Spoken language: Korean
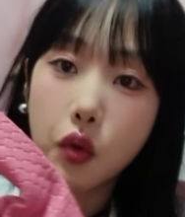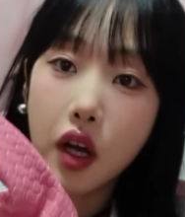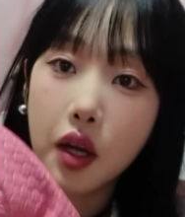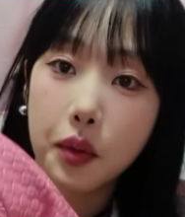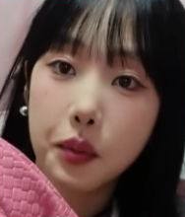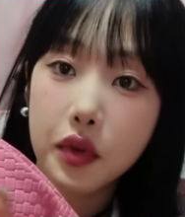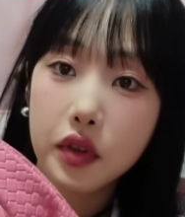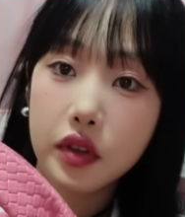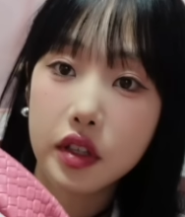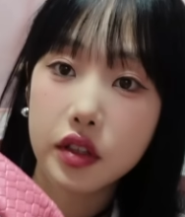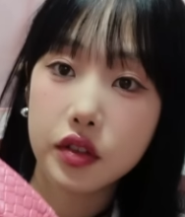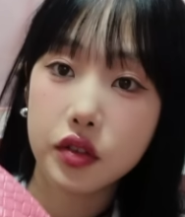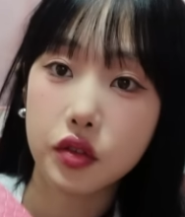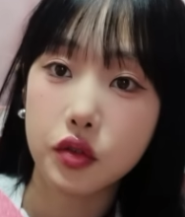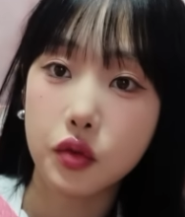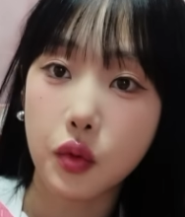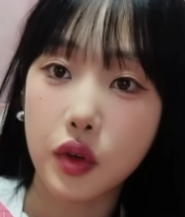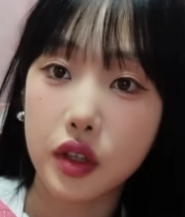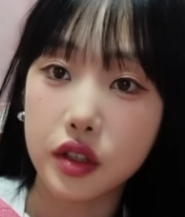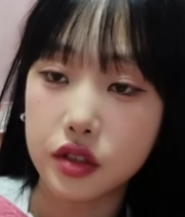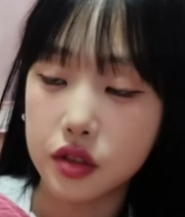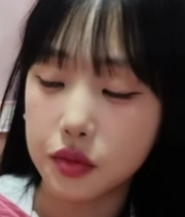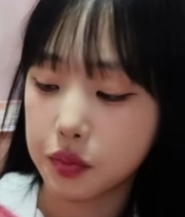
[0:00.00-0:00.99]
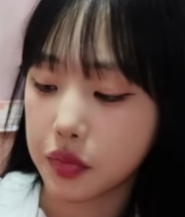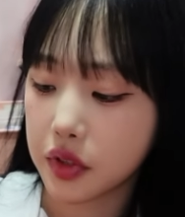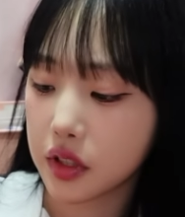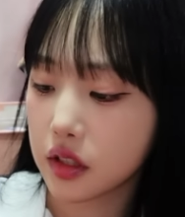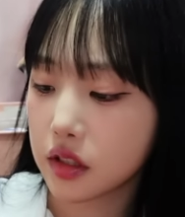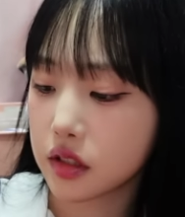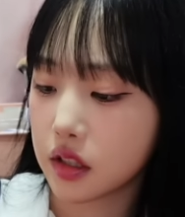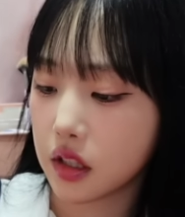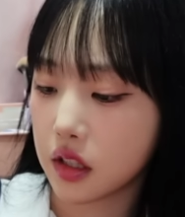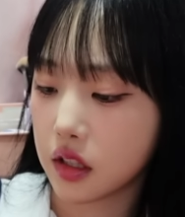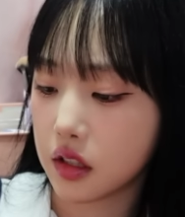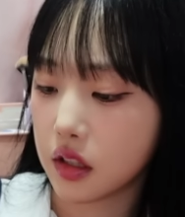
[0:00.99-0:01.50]
화면에서는 완전
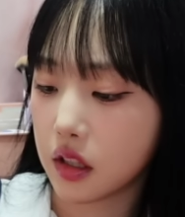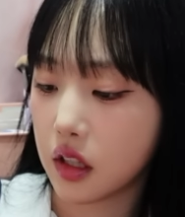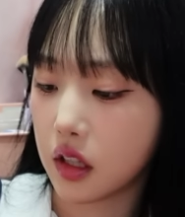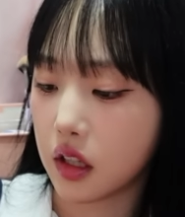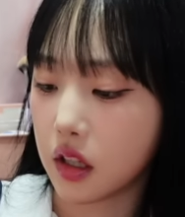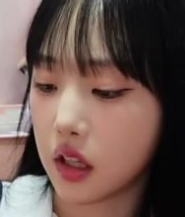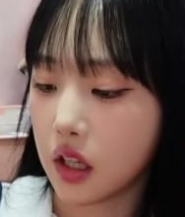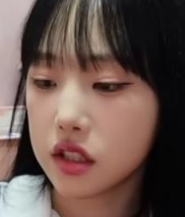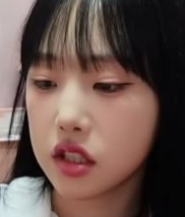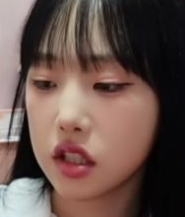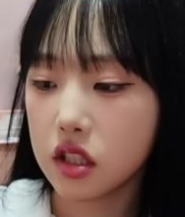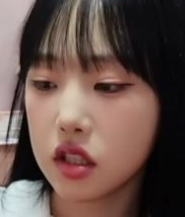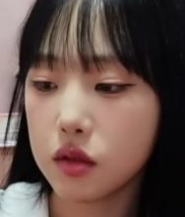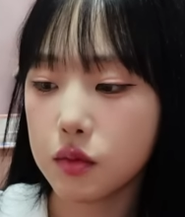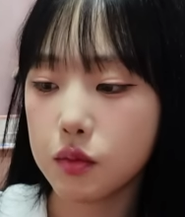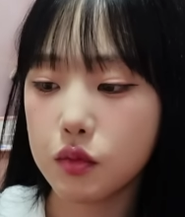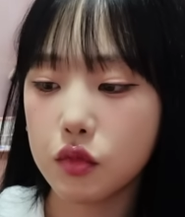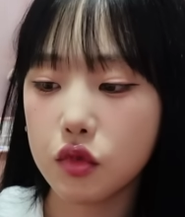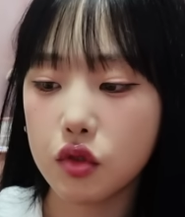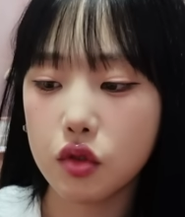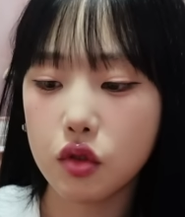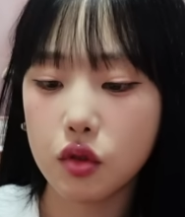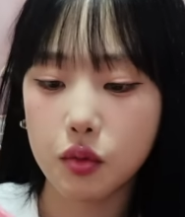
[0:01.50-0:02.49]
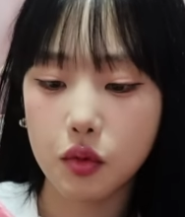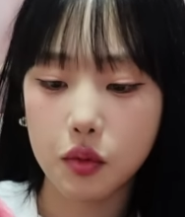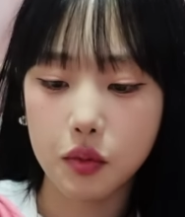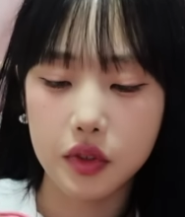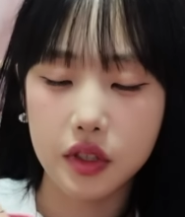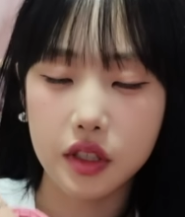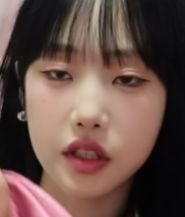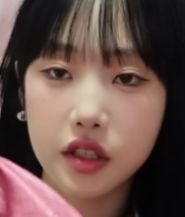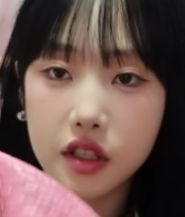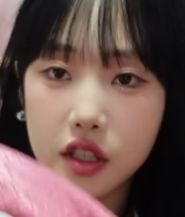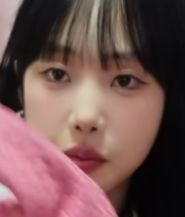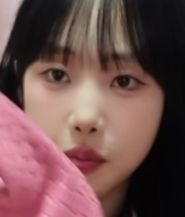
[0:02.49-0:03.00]
핑크색인데 실물로 보면
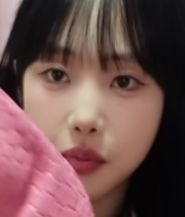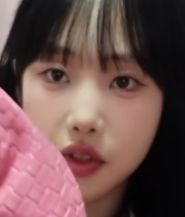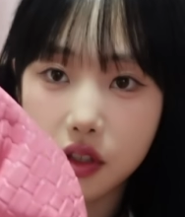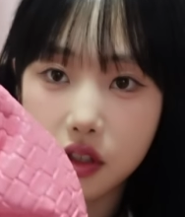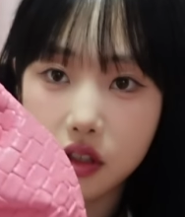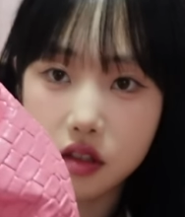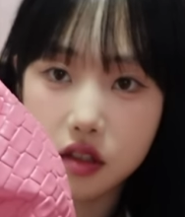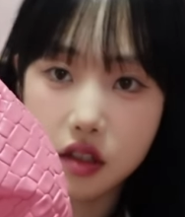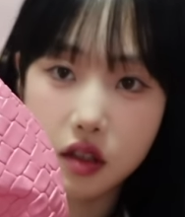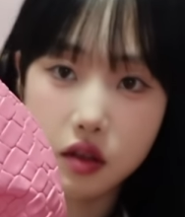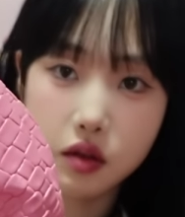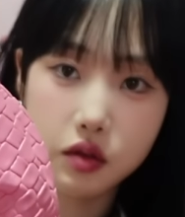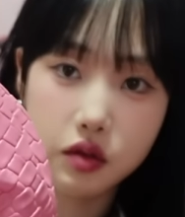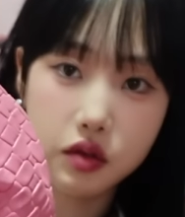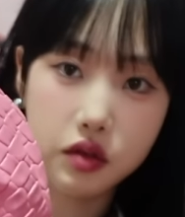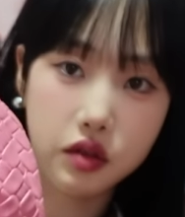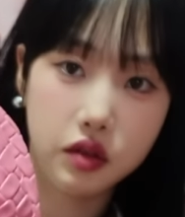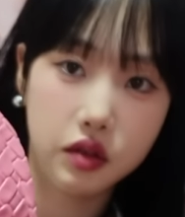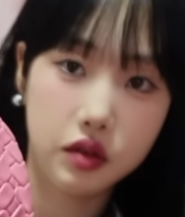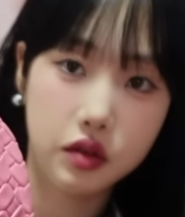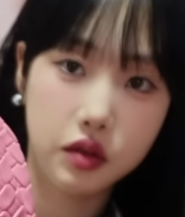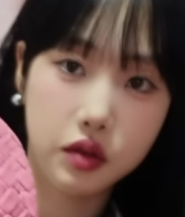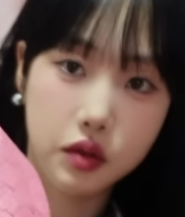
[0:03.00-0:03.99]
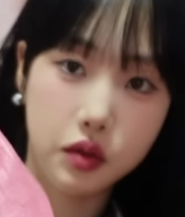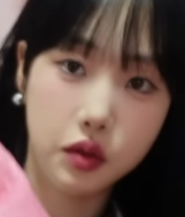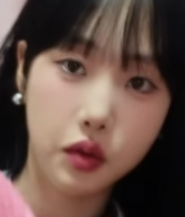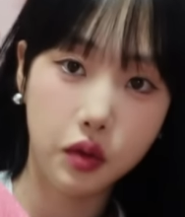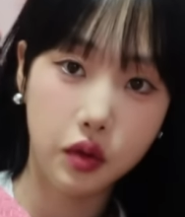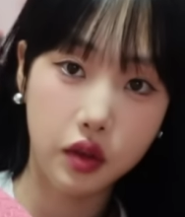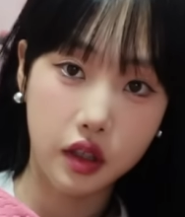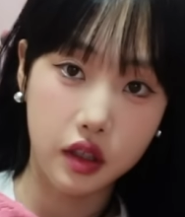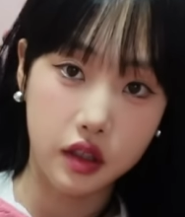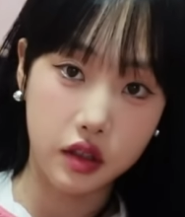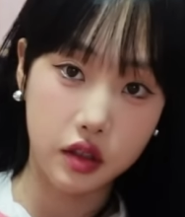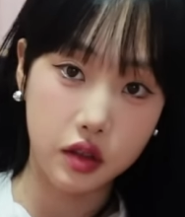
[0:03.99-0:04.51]
인디 핑크색이거든요.
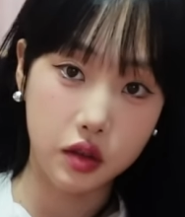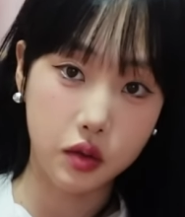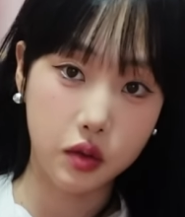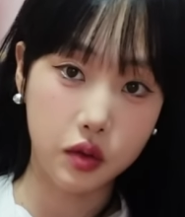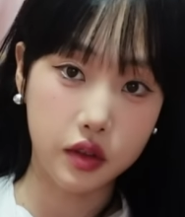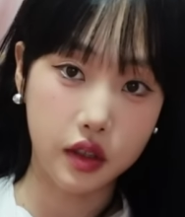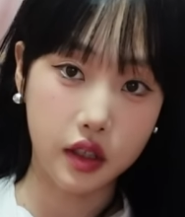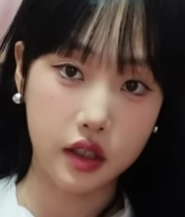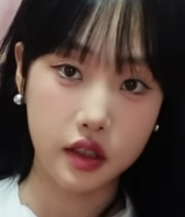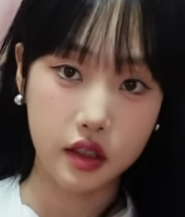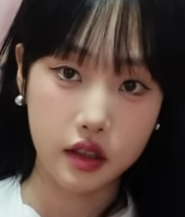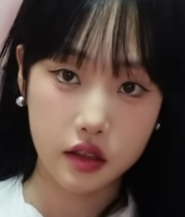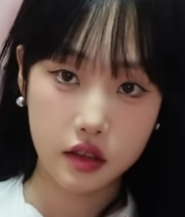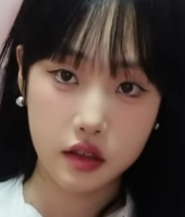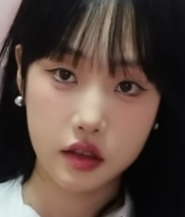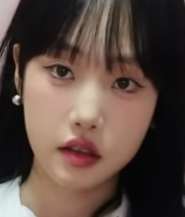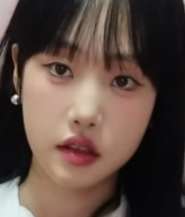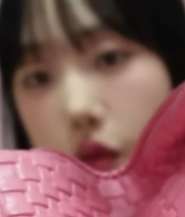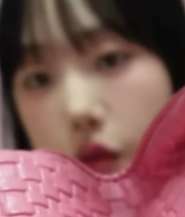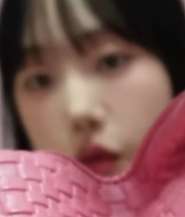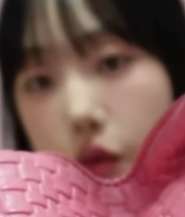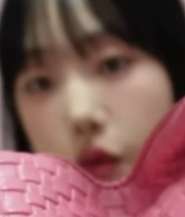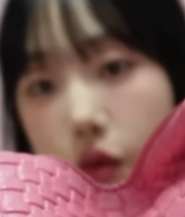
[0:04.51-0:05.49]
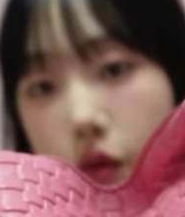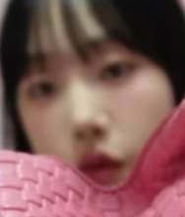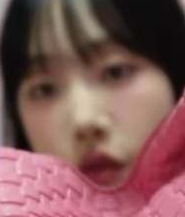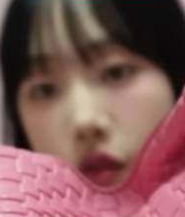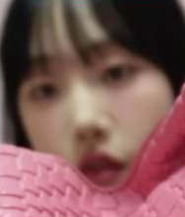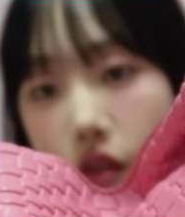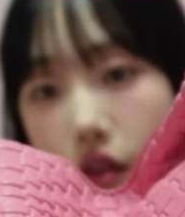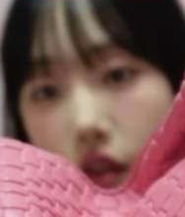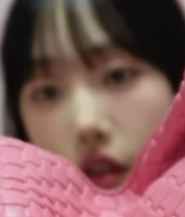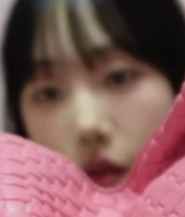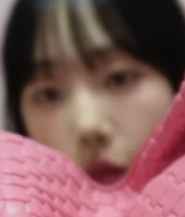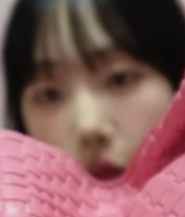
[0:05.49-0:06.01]
이렇게 들고 다니는 이런
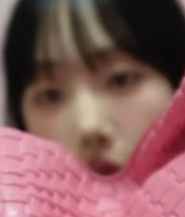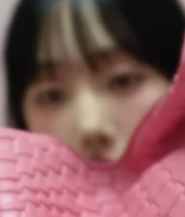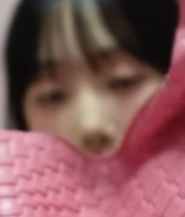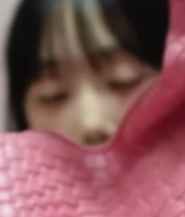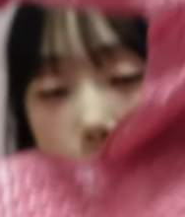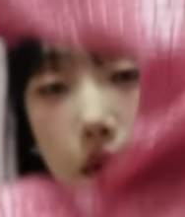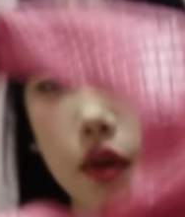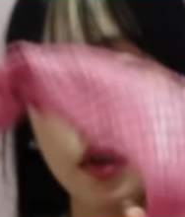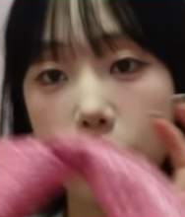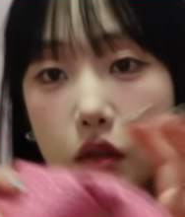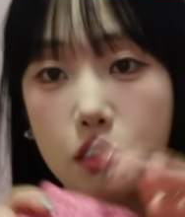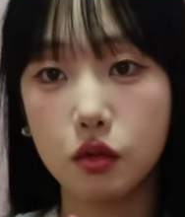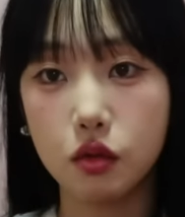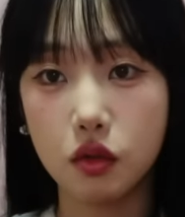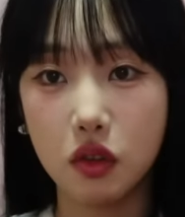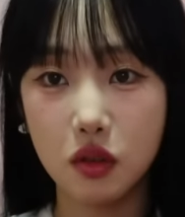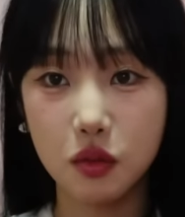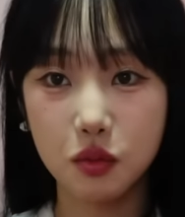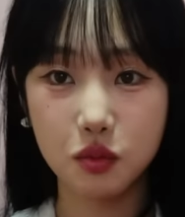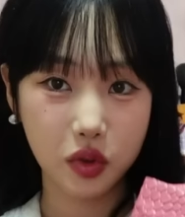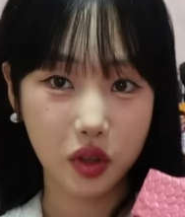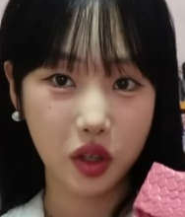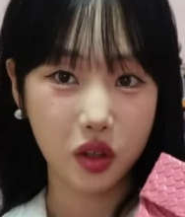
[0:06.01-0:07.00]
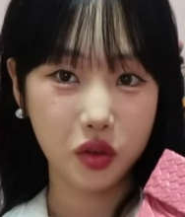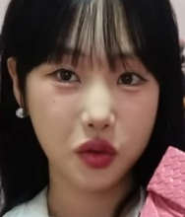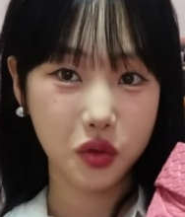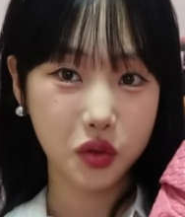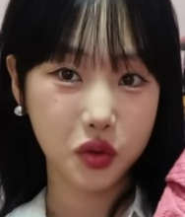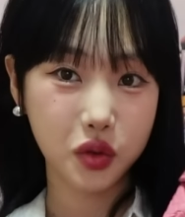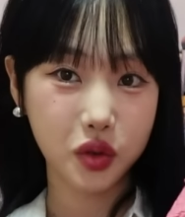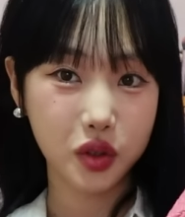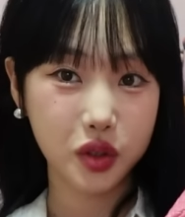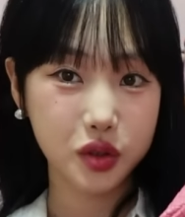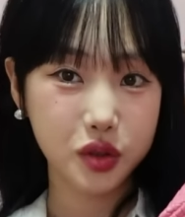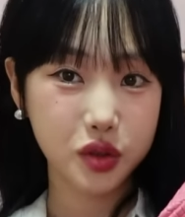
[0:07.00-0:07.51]
느낌의 가방이고요. 얘는
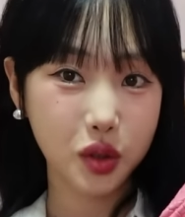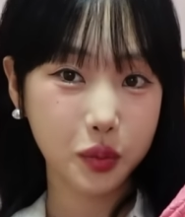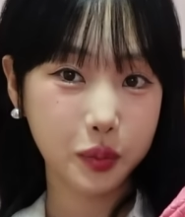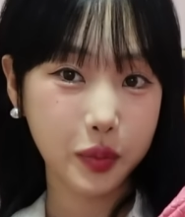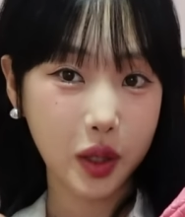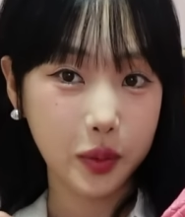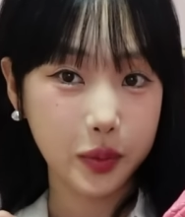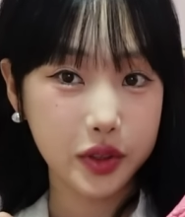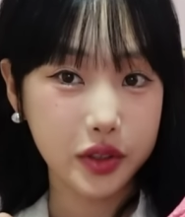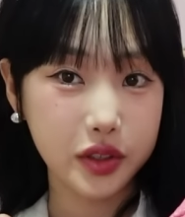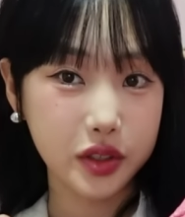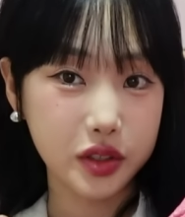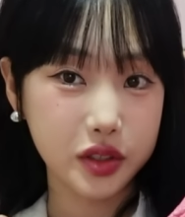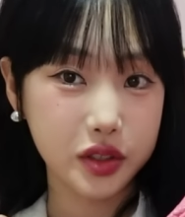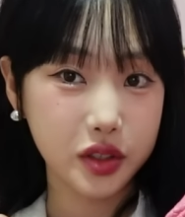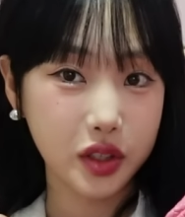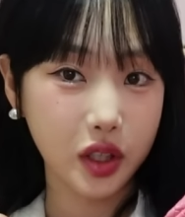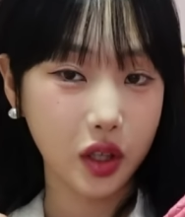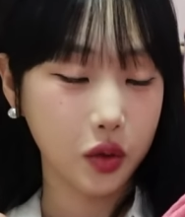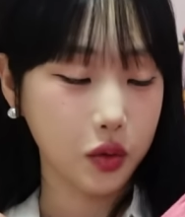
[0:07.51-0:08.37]
그렇게 썩 마음에 들진